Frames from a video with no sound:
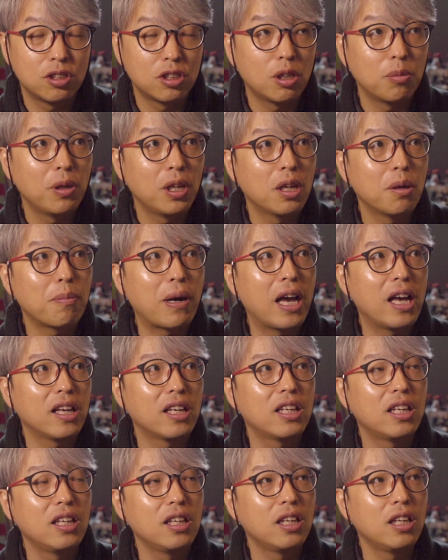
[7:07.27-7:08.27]
드럼에는
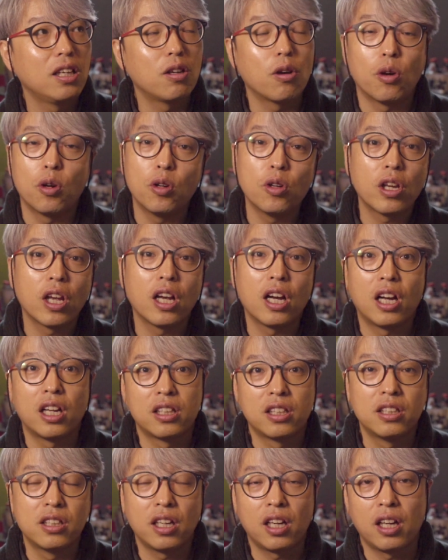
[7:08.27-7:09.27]
마이킹이 여러 개가
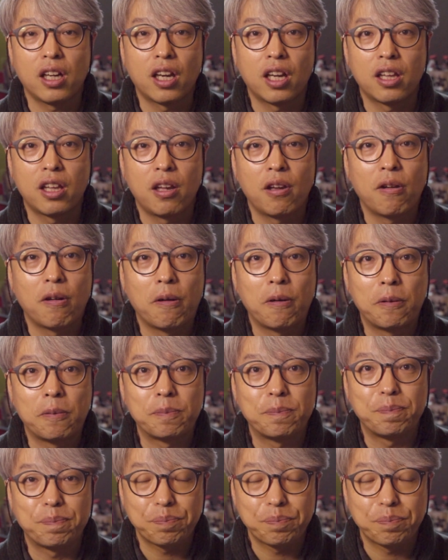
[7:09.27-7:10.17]
들어가게 돼요.